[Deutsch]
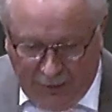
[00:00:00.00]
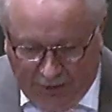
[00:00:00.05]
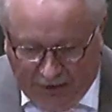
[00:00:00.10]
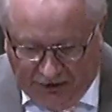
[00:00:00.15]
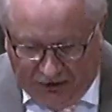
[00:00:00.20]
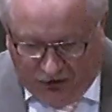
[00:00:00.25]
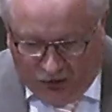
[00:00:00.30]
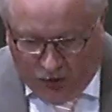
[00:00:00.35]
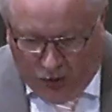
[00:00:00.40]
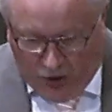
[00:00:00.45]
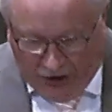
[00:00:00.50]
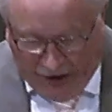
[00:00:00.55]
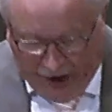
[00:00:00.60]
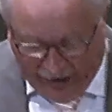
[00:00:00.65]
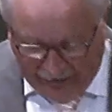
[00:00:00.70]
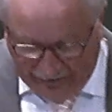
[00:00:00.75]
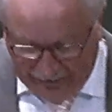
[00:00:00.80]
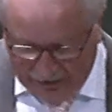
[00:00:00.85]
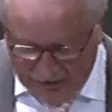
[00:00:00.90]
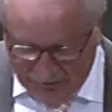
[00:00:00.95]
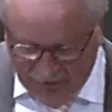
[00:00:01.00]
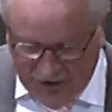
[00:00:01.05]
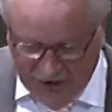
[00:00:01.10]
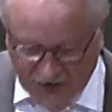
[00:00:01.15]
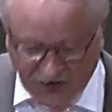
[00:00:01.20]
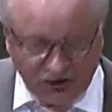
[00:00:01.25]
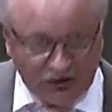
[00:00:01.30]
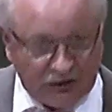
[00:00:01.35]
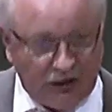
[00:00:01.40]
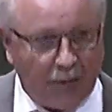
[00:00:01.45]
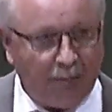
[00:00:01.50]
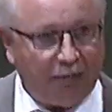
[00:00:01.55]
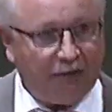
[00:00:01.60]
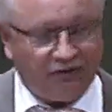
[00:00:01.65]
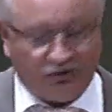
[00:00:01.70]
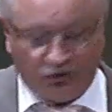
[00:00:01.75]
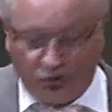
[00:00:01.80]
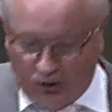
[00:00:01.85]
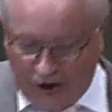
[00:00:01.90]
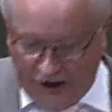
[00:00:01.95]
bist du reingewaschen, dann
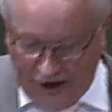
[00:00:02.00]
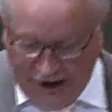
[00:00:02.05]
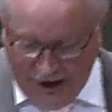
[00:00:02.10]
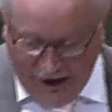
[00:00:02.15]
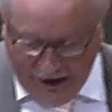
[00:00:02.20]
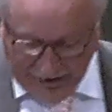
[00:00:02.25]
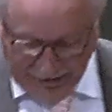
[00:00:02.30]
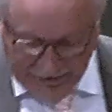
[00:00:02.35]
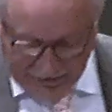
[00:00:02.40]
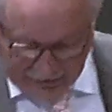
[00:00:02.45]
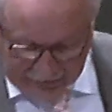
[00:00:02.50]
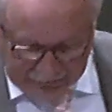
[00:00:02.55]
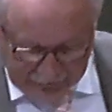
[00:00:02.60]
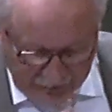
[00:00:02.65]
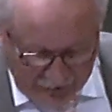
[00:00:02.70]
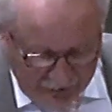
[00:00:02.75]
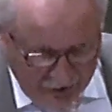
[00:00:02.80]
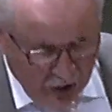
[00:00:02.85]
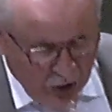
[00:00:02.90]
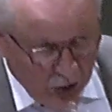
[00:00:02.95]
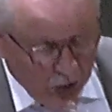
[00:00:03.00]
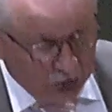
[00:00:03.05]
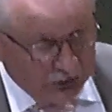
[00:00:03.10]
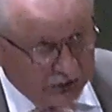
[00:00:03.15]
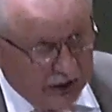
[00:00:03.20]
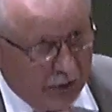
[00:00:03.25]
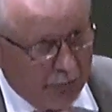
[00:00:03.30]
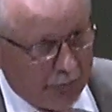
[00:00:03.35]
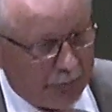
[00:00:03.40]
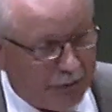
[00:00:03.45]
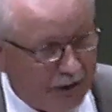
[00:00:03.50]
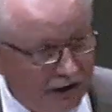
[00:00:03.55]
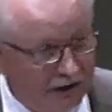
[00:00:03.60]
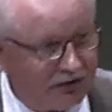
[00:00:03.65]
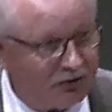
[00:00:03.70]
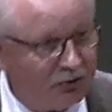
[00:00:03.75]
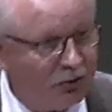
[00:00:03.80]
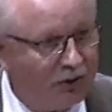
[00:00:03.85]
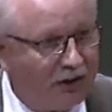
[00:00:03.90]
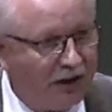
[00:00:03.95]
bist du geheiligt und dann
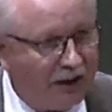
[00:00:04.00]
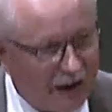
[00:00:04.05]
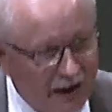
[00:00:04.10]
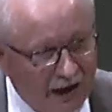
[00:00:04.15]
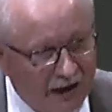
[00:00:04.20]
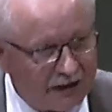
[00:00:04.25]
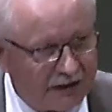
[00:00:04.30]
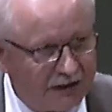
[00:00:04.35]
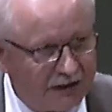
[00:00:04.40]
bist du gerecht